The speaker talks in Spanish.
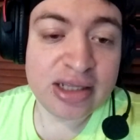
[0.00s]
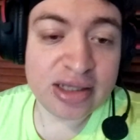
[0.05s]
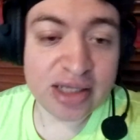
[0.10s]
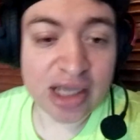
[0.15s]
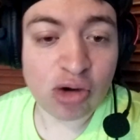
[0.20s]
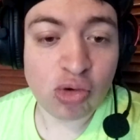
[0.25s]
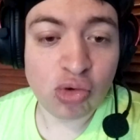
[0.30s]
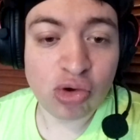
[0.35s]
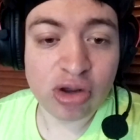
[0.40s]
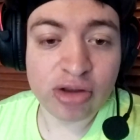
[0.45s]

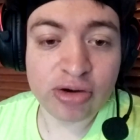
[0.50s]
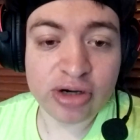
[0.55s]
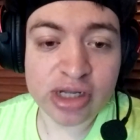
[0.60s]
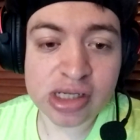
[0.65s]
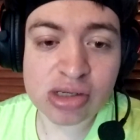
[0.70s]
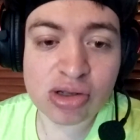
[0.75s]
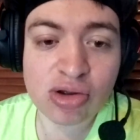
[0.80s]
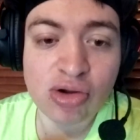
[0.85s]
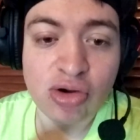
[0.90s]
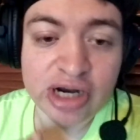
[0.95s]
de
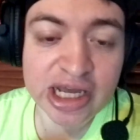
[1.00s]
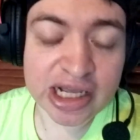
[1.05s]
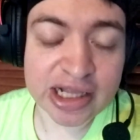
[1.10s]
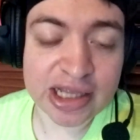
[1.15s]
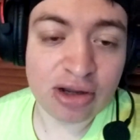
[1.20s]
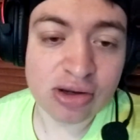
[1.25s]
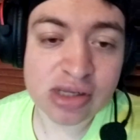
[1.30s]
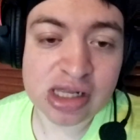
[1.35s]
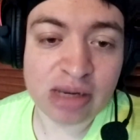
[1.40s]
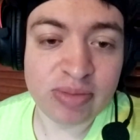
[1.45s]
jugadores
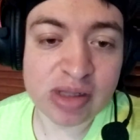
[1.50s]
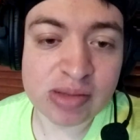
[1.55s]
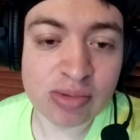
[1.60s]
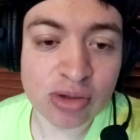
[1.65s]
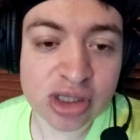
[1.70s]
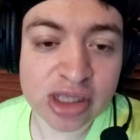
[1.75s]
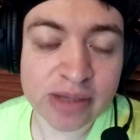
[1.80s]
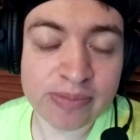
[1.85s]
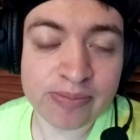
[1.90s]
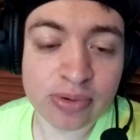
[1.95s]
conectados al
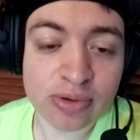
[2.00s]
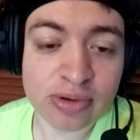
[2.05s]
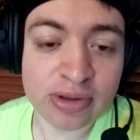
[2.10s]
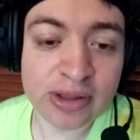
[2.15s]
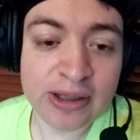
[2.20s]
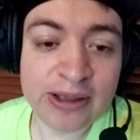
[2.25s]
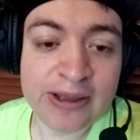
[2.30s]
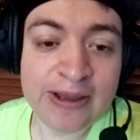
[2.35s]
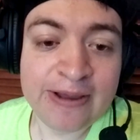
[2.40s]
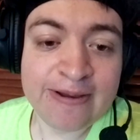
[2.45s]
mismo tiempo.
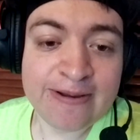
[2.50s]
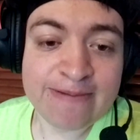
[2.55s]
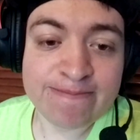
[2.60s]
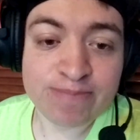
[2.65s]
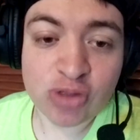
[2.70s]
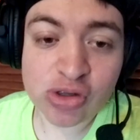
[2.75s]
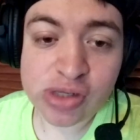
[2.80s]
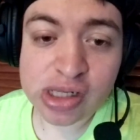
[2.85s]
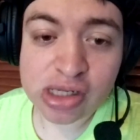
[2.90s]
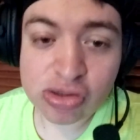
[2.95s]

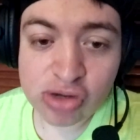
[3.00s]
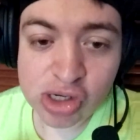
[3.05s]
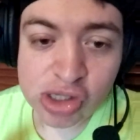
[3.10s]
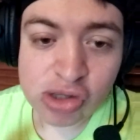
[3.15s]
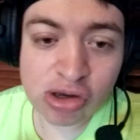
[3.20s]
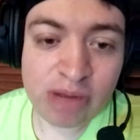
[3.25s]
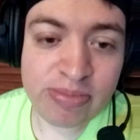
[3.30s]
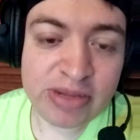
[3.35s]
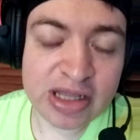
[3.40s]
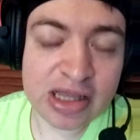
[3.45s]
Entonces, no
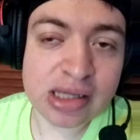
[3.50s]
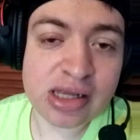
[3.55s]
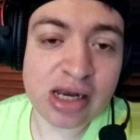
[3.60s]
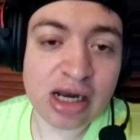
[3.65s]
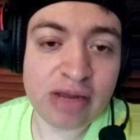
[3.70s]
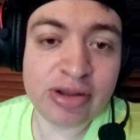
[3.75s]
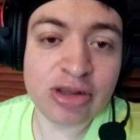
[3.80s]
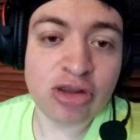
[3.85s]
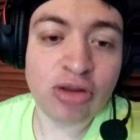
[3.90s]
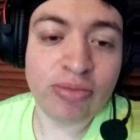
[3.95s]
solamente es
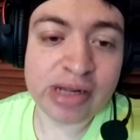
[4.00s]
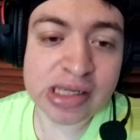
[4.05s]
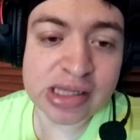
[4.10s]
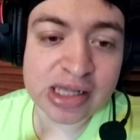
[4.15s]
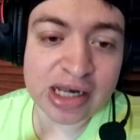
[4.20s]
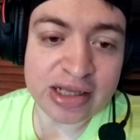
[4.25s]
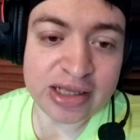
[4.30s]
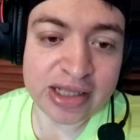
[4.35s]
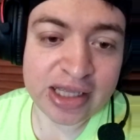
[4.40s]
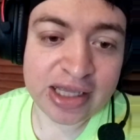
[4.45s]
el evento más
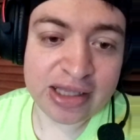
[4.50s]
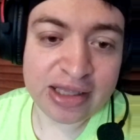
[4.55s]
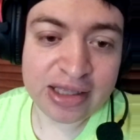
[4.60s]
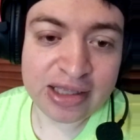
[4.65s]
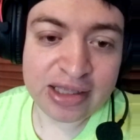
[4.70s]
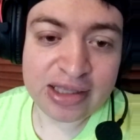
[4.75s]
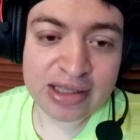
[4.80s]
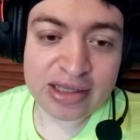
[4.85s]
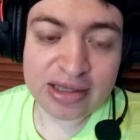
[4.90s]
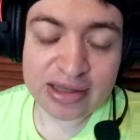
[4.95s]
grande
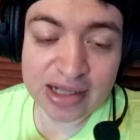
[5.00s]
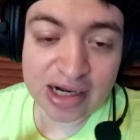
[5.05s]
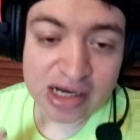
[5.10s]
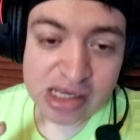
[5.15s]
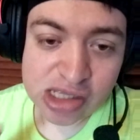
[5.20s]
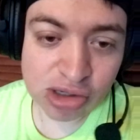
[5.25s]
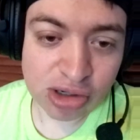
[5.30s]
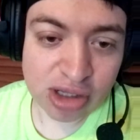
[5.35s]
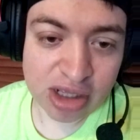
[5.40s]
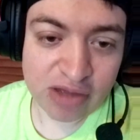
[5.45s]
de la
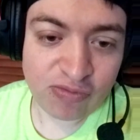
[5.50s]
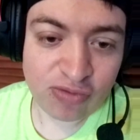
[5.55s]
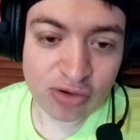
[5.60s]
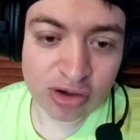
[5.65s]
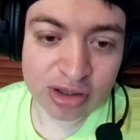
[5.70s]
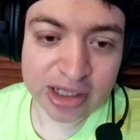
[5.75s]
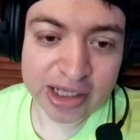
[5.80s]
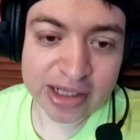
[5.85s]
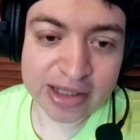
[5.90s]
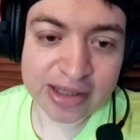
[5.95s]
historia de
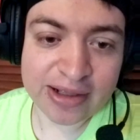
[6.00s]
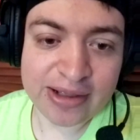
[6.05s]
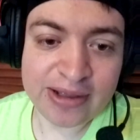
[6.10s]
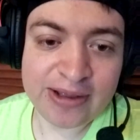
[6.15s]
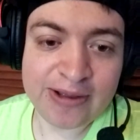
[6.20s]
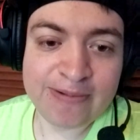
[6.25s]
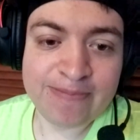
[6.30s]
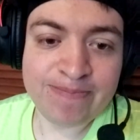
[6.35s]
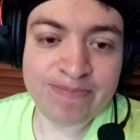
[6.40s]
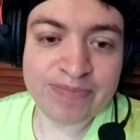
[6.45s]
Fortnite,
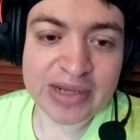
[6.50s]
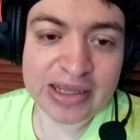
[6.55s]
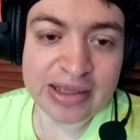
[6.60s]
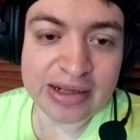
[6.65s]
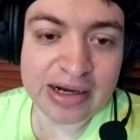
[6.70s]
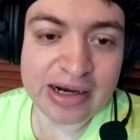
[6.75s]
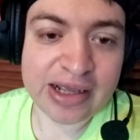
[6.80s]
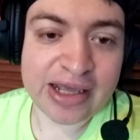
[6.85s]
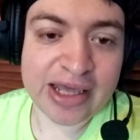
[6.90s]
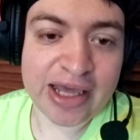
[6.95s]

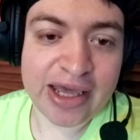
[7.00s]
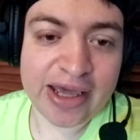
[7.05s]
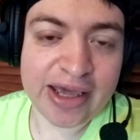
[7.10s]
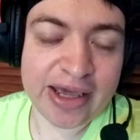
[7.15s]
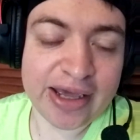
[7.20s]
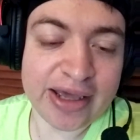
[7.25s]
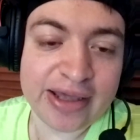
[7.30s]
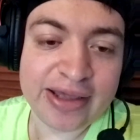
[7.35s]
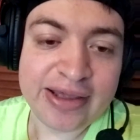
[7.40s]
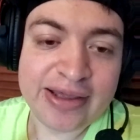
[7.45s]
en el
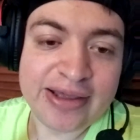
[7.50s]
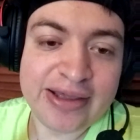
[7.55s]
que...